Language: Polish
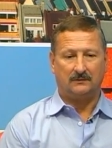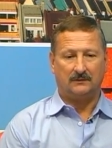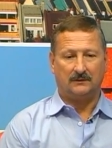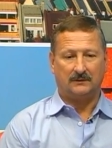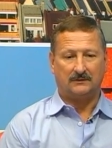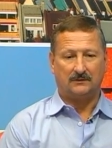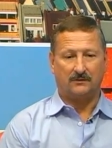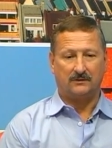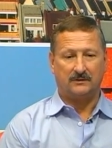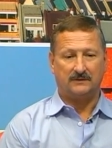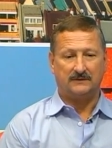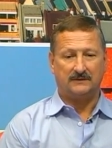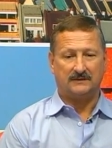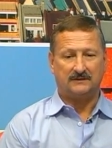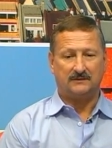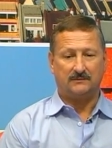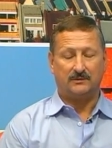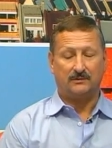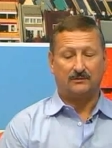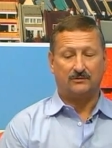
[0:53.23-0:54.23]
nad
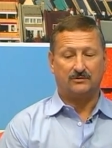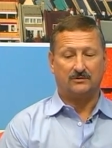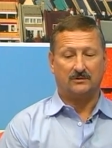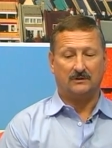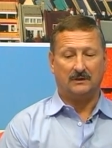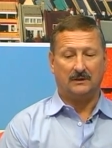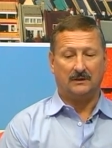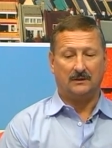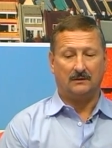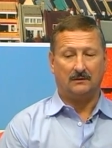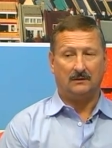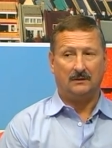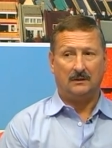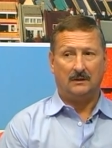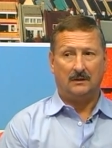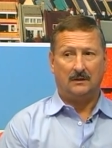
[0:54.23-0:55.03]
organizacją roku szkolnego